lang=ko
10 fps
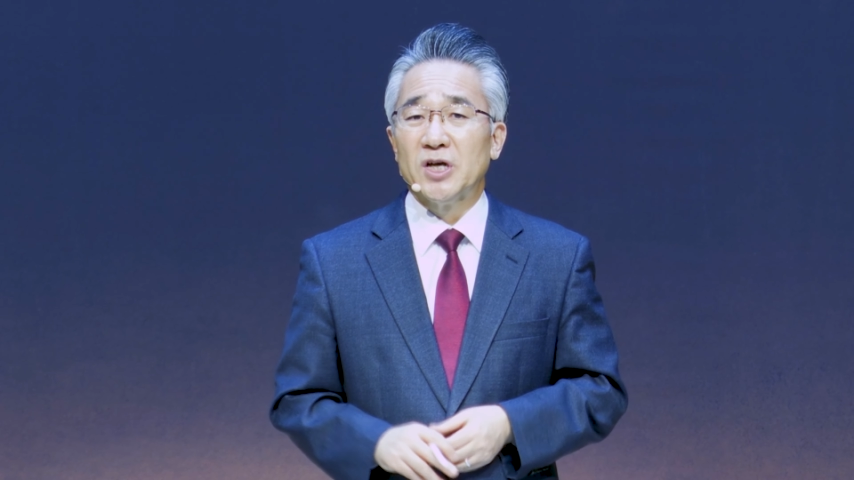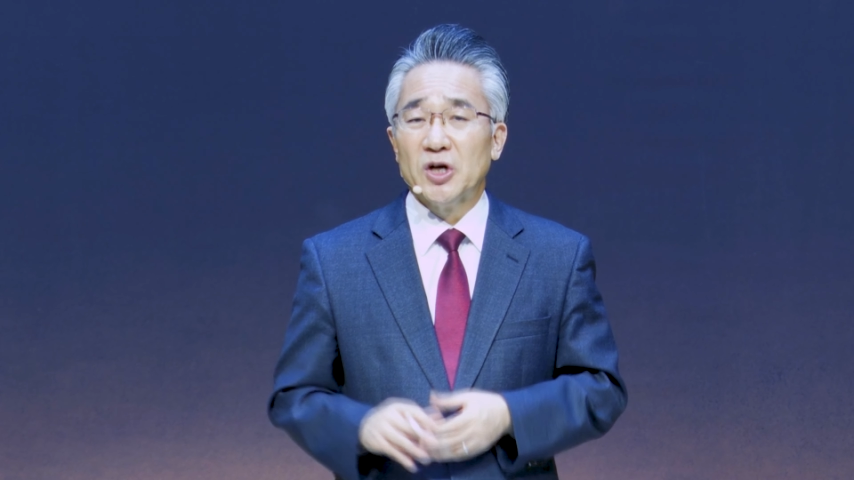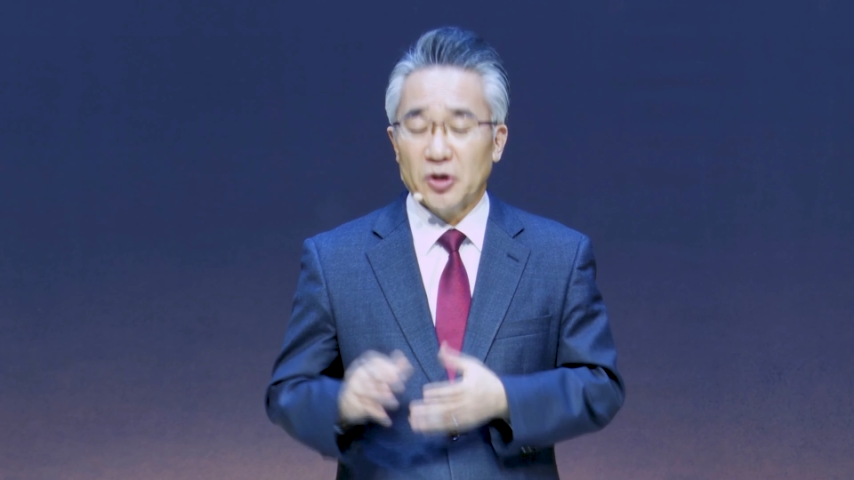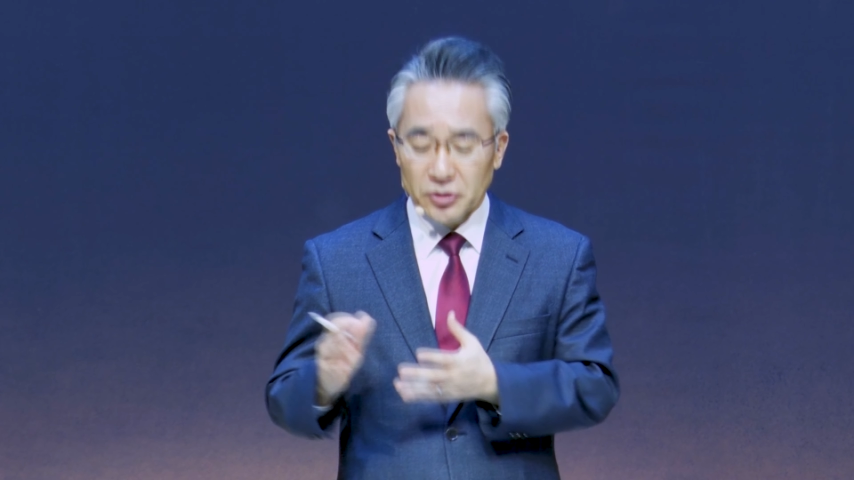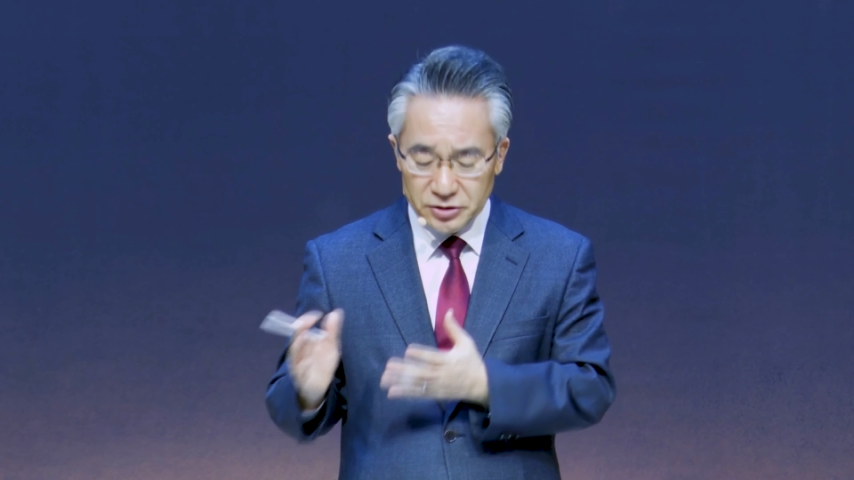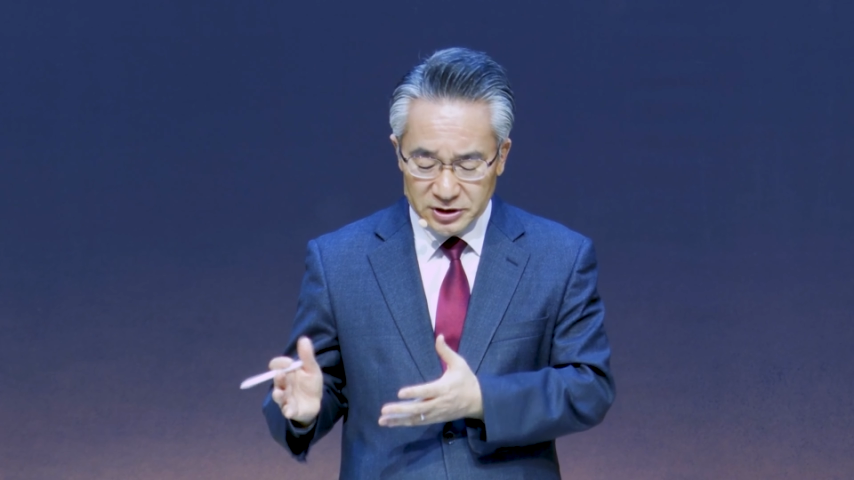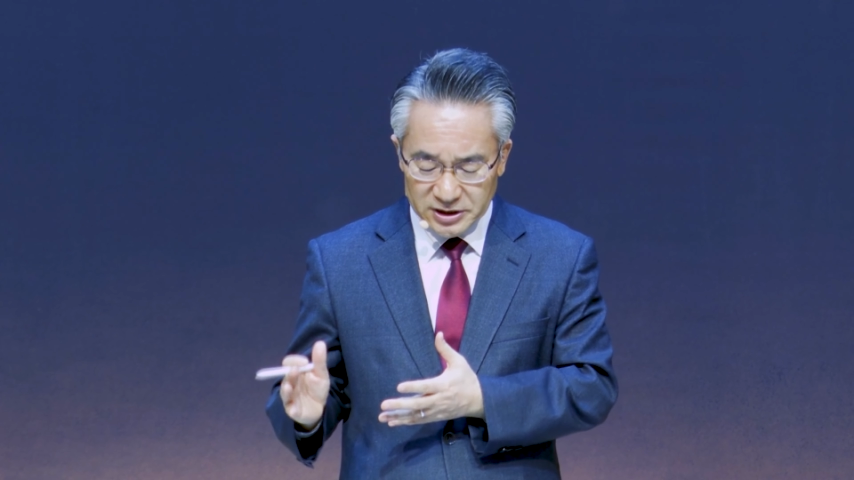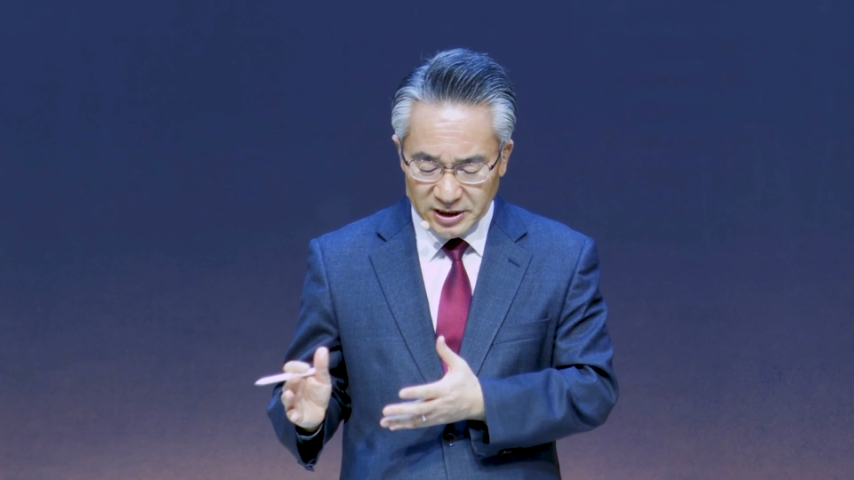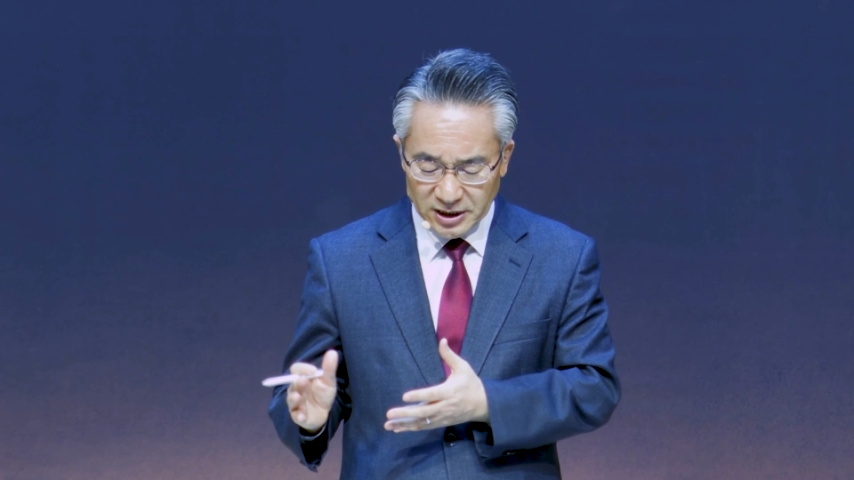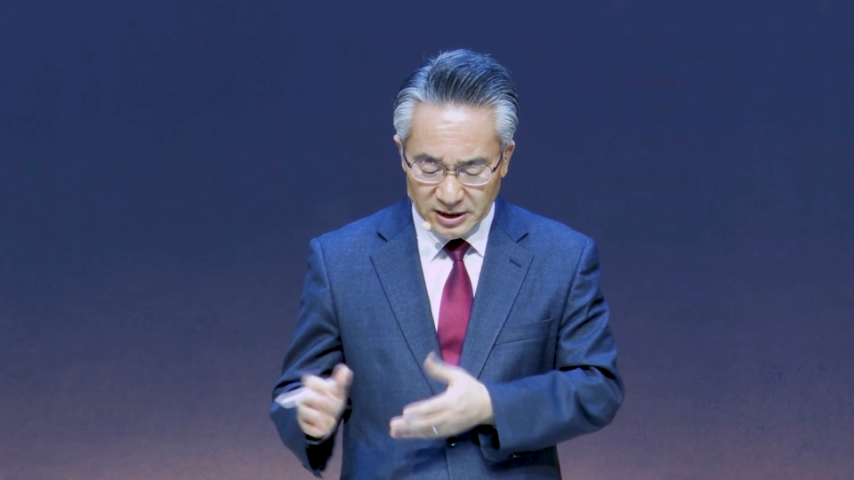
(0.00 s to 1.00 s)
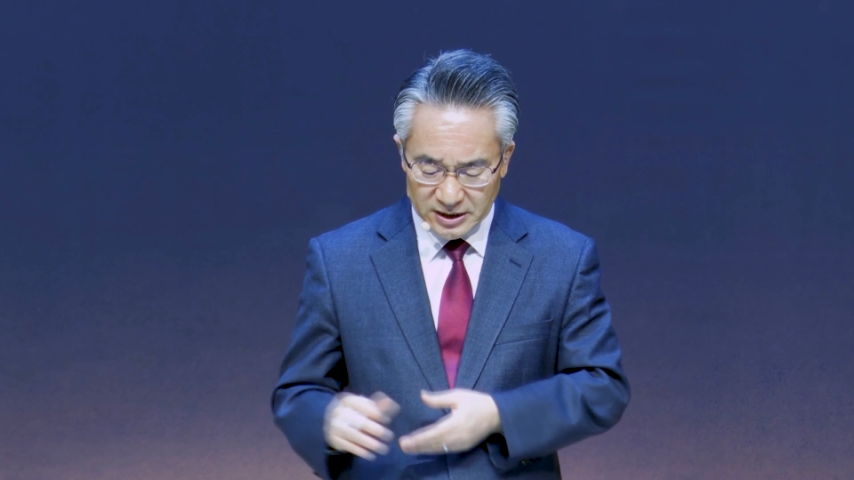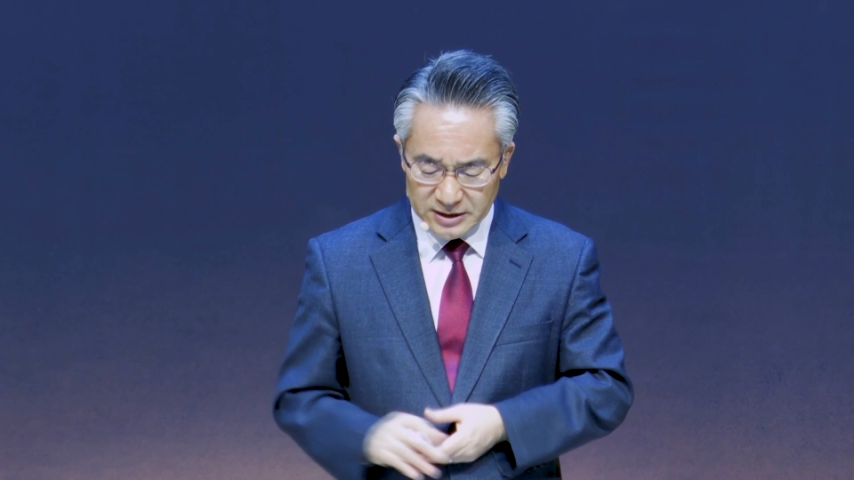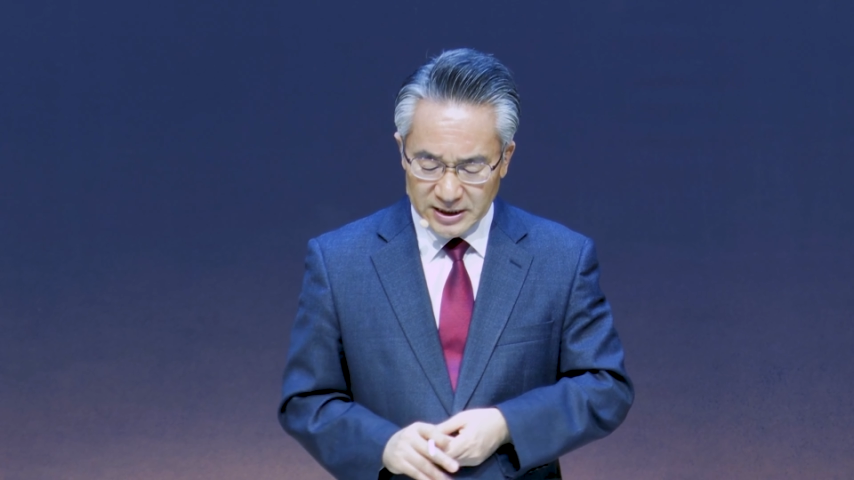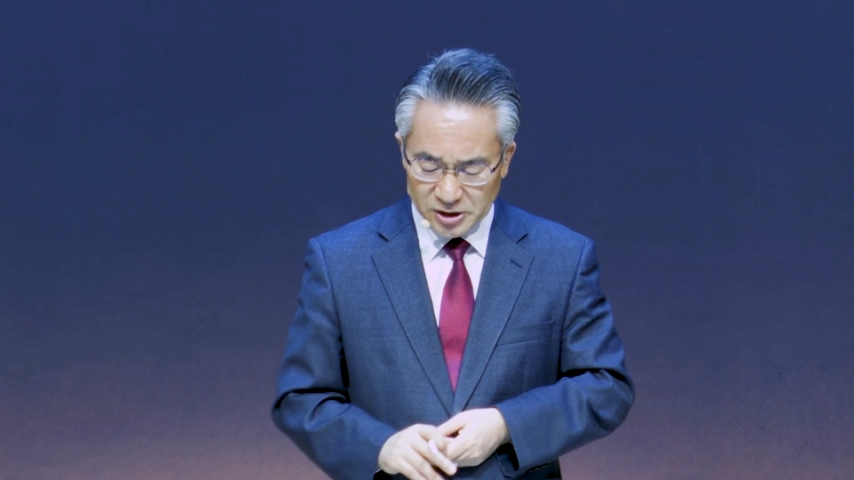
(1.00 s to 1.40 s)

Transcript: 언제 끝날